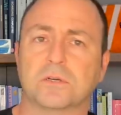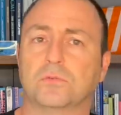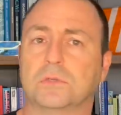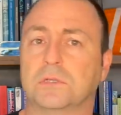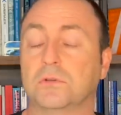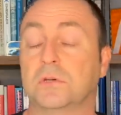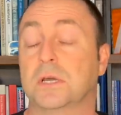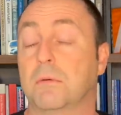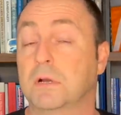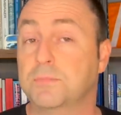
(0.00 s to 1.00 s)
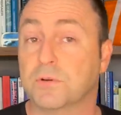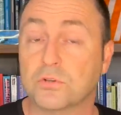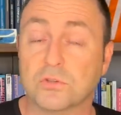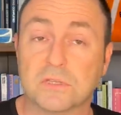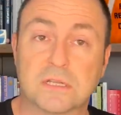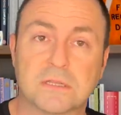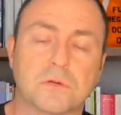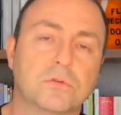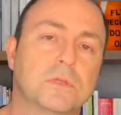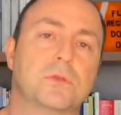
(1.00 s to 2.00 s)
kullanılıyor, yamaç paraşütlerinde
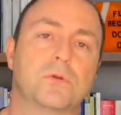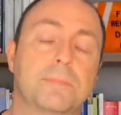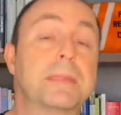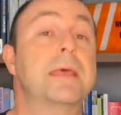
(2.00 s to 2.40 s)
kullanıyor.